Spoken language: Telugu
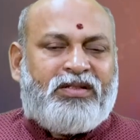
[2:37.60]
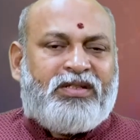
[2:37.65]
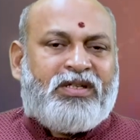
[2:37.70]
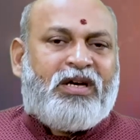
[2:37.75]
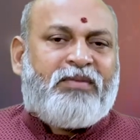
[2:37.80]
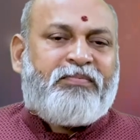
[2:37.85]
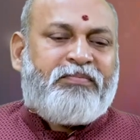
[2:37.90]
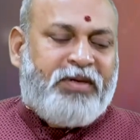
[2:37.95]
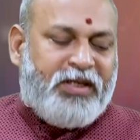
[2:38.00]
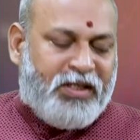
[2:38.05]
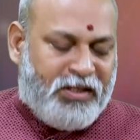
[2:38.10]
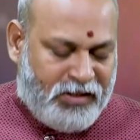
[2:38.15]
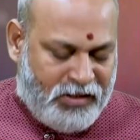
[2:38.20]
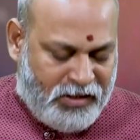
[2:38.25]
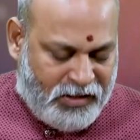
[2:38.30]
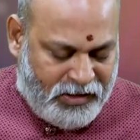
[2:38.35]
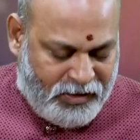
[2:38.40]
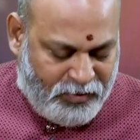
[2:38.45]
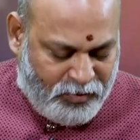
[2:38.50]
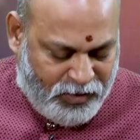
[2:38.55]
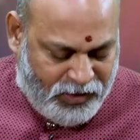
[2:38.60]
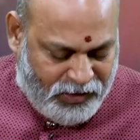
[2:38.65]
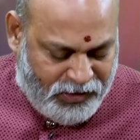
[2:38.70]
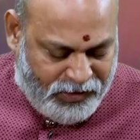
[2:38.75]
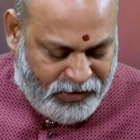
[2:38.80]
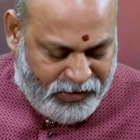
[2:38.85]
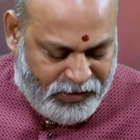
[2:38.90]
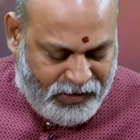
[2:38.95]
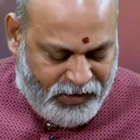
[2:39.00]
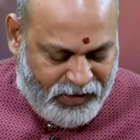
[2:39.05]
జాబ్ పరంగా అంటే
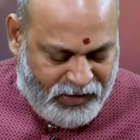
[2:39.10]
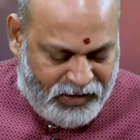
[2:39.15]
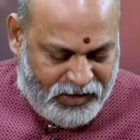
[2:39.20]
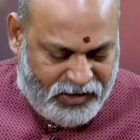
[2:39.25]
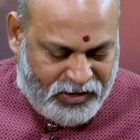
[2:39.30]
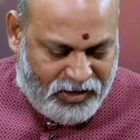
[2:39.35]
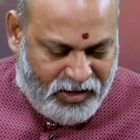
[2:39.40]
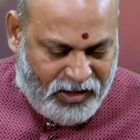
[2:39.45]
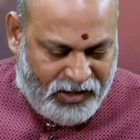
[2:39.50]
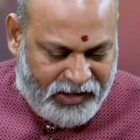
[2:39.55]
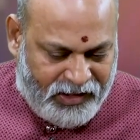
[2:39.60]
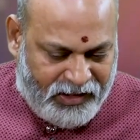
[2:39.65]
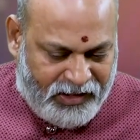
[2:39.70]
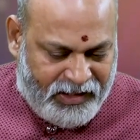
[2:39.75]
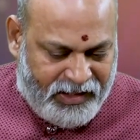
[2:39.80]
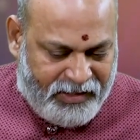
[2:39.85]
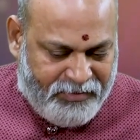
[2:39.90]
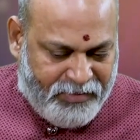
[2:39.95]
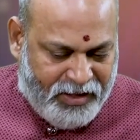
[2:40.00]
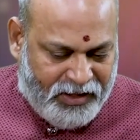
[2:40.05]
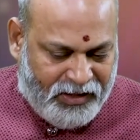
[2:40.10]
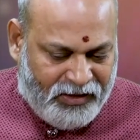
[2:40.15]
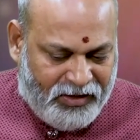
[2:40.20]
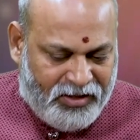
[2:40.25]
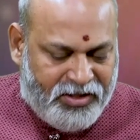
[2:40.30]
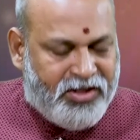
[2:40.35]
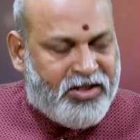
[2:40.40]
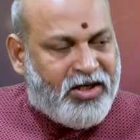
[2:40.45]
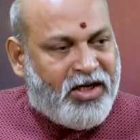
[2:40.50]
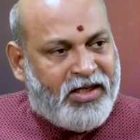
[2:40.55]
ఒకటండి స్టార్టింగ్ ఈ మంత్
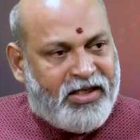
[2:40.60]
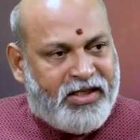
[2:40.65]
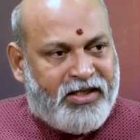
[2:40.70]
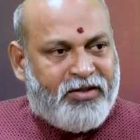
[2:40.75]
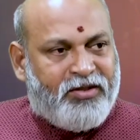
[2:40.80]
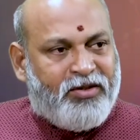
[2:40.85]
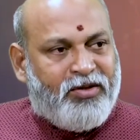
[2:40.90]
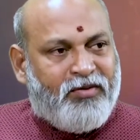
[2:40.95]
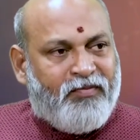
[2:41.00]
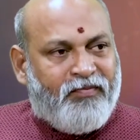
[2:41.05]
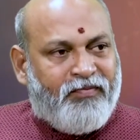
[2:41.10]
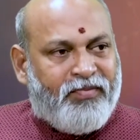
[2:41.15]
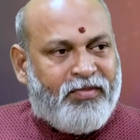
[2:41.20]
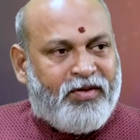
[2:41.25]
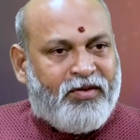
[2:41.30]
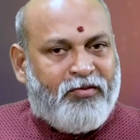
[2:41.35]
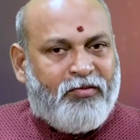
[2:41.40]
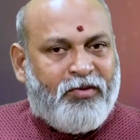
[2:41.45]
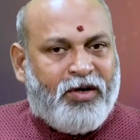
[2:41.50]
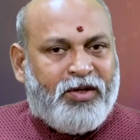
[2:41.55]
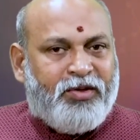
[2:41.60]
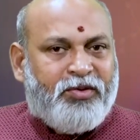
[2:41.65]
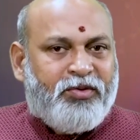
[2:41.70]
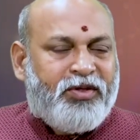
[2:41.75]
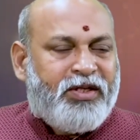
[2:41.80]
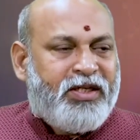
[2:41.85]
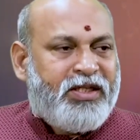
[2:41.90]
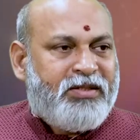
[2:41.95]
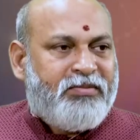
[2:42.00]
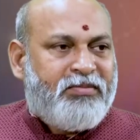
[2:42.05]
స్టార్టింగ్లో వన్ టూ
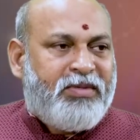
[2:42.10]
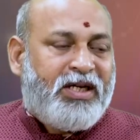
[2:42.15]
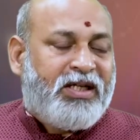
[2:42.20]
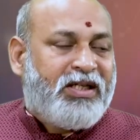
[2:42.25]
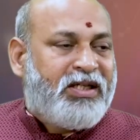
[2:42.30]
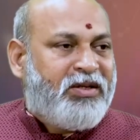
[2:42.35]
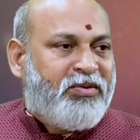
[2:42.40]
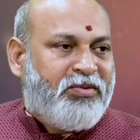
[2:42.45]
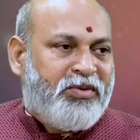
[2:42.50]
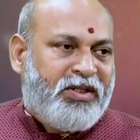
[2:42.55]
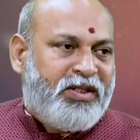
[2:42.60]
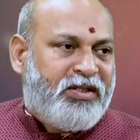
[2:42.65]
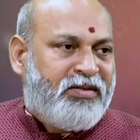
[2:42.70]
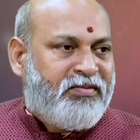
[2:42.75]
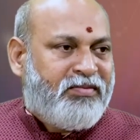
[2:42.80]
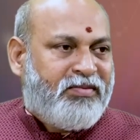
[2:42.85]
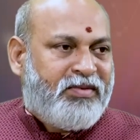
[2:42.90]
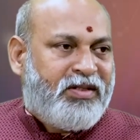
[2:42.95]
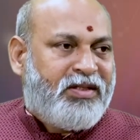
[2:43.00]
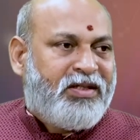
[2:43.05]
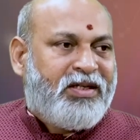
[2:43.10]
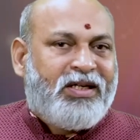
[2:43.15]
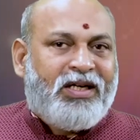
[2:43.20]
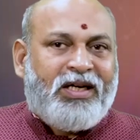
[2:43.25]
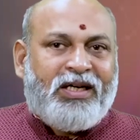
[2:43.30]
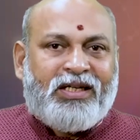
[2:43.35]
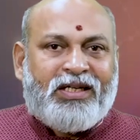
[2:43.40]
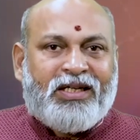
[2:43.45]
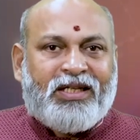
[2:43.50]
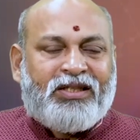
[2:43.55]
డేస్ బలంగా ఉంది
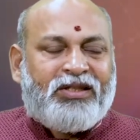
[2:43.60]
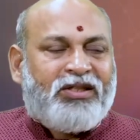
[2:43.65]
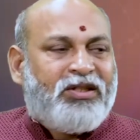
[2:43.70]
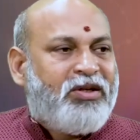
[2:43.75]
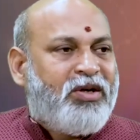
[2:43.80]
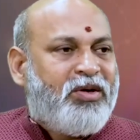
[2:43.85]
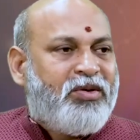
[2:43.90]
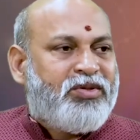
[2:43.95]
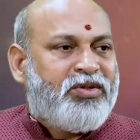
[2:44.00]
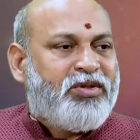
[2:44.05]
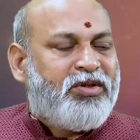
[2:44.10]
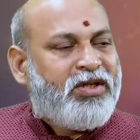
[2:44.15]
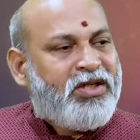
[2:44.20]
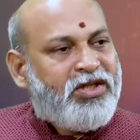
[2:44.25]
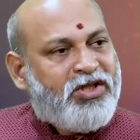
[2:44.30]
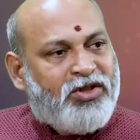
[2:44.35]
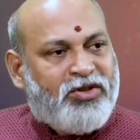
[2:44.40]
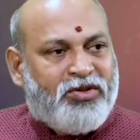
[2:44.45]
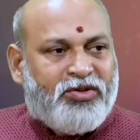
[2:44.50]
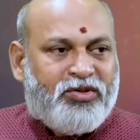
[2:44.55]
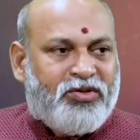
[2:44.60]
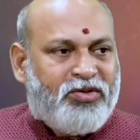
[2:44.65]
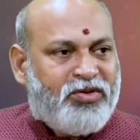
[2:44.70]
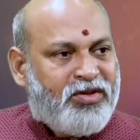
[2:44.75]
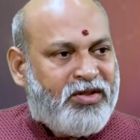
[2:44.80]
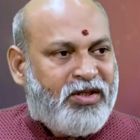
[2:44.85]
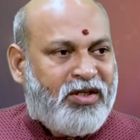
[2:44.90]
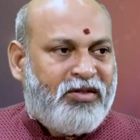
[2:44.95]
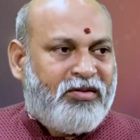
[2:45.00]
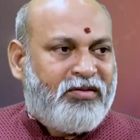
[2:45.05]
ఎందుకంటే టెన్త్ హౌస్లోనే చంద్రుడు
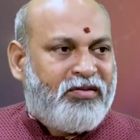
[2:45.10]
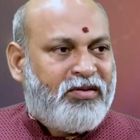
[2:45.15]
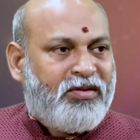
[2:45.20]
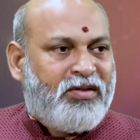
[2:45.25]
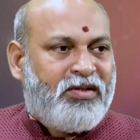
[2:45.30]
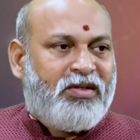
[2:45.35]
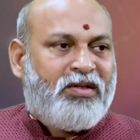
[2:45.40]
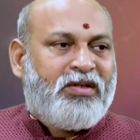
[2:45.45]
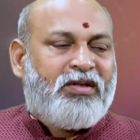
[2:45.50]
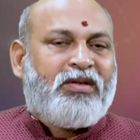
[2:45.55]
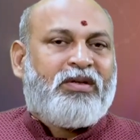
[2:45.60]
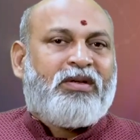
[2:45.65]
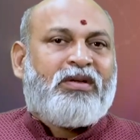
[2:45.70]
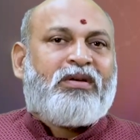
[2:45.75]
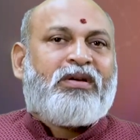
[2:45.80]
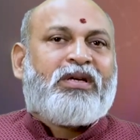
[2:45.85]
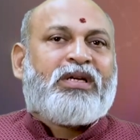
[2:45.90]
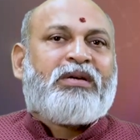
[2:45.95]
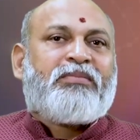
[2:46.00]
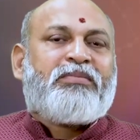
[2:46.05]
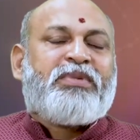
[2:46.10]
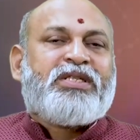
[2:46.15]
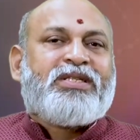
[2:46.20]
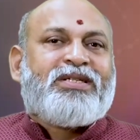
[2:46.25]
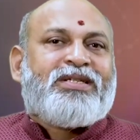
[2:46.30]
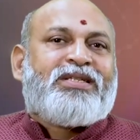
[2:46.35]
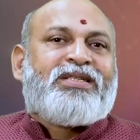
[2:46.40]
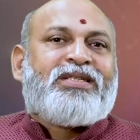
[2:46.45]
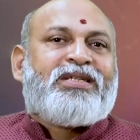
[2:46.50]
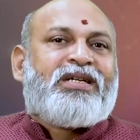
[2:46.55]
ఉంటున్నాడు ఓకే
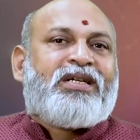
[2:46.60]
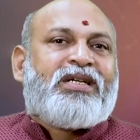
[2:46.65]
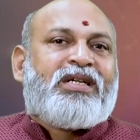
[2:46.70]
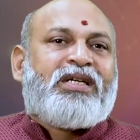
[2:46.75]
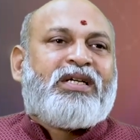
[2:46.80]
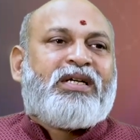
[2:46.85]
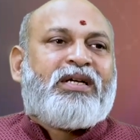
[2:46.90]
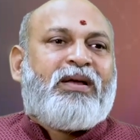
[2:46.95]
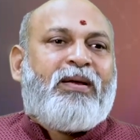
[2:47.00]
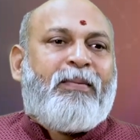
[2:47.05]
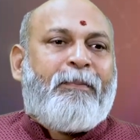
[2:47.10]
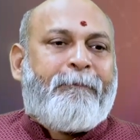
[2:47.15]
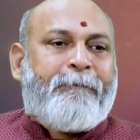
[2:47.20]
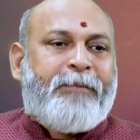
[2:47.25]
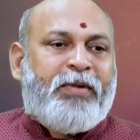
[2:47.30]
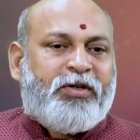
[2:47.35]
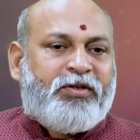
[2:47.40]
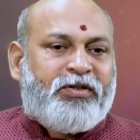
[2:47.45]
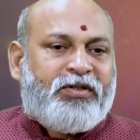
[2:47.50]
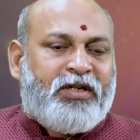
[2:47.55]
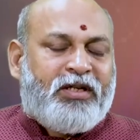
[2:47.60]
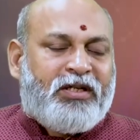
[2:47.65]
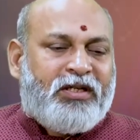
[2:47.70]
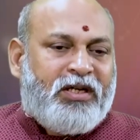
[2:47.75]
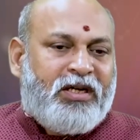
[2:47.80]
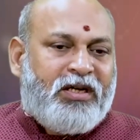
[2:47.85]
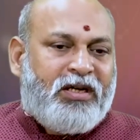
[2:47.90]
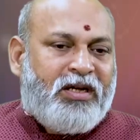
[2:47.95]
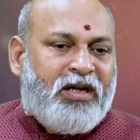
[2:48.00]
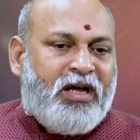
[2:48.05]
బిజినెస్ అంటే
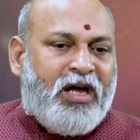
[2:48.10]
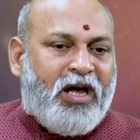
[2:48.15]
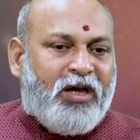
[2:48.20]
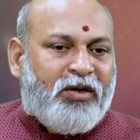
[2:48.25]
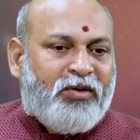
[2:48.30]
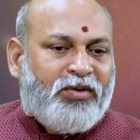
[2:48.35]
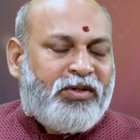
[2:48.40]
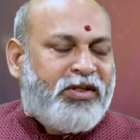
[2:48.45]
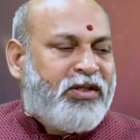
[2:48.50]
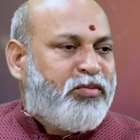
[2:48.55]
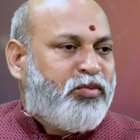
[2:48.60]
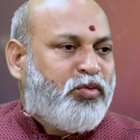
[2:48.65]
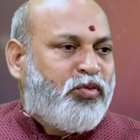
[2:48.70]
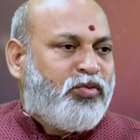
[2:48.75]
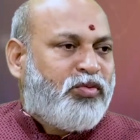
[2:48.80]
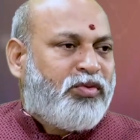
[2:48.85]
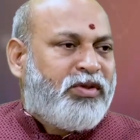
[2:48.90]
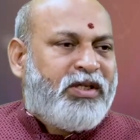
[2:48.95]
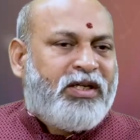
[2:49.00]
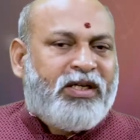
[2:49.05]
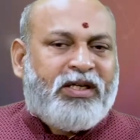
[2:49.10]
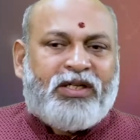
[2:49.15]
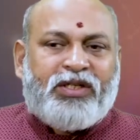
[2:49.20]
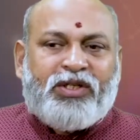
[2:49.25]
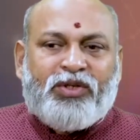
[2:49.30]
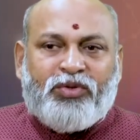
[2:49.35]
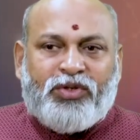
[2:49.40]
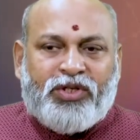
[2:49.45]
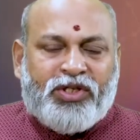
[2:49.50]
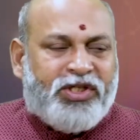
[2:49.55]
పర్టికులర్గా ఆరోగ్యము
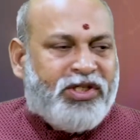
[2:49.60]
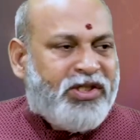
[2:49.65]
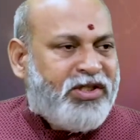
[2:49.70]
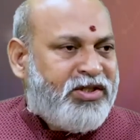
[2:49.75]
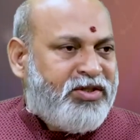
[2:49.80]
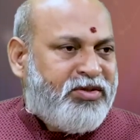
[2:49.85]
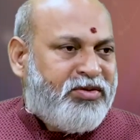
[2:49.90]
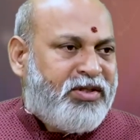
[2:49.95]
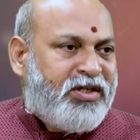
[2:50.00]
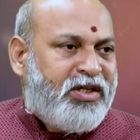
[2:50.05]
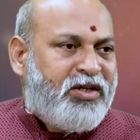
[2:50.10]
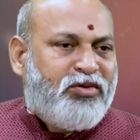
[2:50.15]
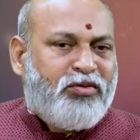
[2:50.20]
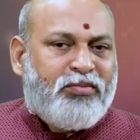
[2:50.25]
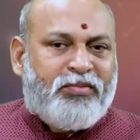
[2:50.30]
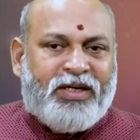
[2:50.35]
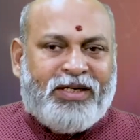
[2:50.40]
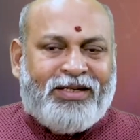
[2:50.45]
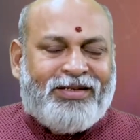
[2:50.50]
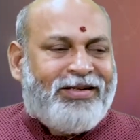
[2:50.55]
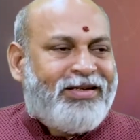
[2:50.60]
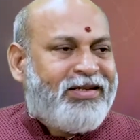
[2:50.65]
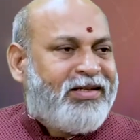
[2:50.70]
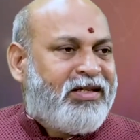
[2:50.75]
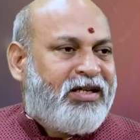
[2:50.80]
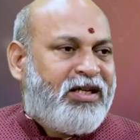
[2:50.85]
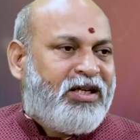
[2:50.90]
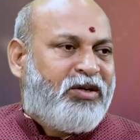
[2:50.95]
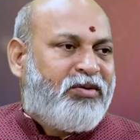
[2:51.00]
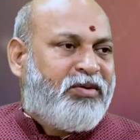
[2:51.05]
న్యూట్రిషన్స్ ఉంటారు మెడికల్
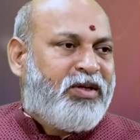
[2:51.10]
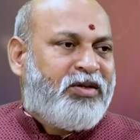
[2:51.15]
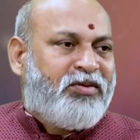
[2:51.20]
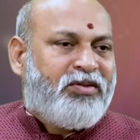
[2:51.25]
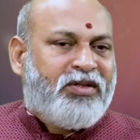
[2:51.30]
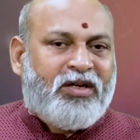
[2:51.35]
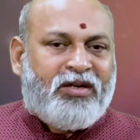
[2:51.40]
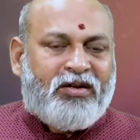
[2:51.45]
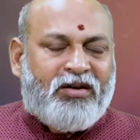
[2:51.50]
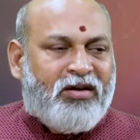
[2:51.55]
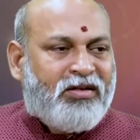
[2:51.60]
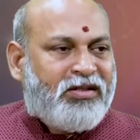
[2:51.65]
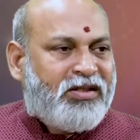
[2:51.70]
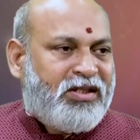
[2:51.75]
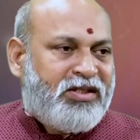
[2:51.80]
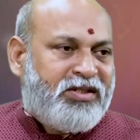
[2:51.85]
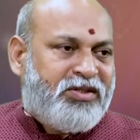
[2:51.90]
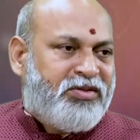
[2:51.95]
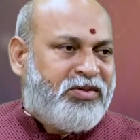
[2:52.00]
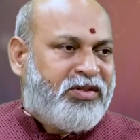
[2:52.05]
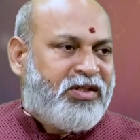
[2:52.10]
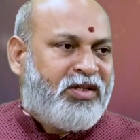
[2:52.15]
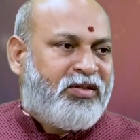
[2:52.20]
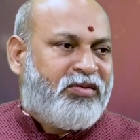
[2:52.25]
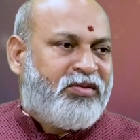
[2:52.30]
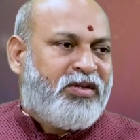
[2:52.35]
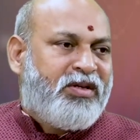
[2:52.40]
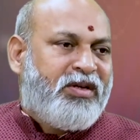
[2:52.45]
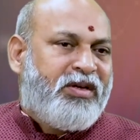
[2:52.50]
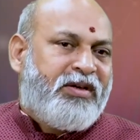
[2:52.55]
రంగాల్లో వాళ్ళు ఉంటారు డాక్టర్స్
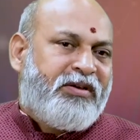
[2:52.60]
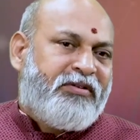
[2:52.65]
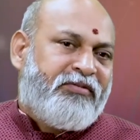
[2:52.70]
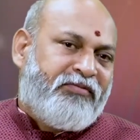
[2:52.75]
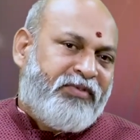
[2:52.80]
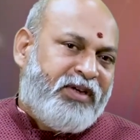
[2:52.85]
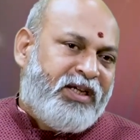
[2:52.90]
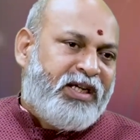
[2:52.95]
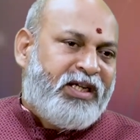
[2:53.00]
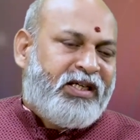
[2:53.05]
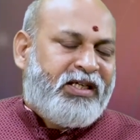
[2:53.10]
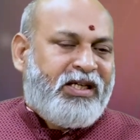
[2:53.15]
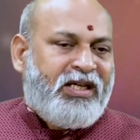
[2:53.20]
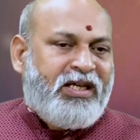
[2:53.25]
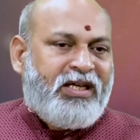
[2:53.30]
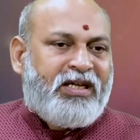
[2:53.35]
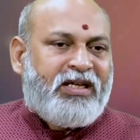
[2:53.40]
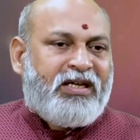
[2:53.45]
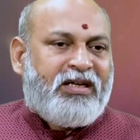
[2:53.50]
ఉంటారు వీళ్ళకి